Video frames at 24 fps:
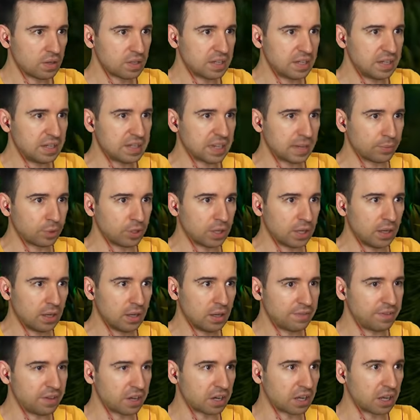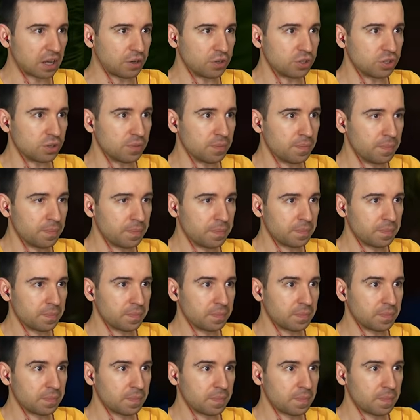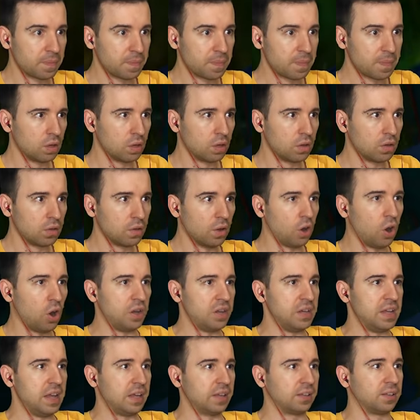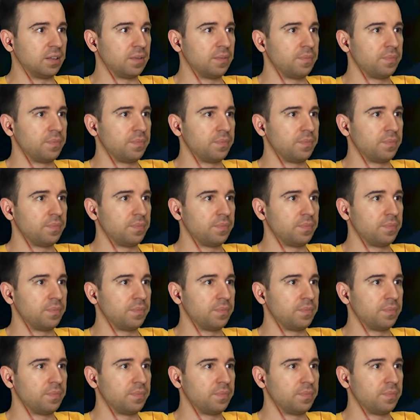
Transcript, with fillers: Он следит за мной, да? Наверх, короче. О, нет.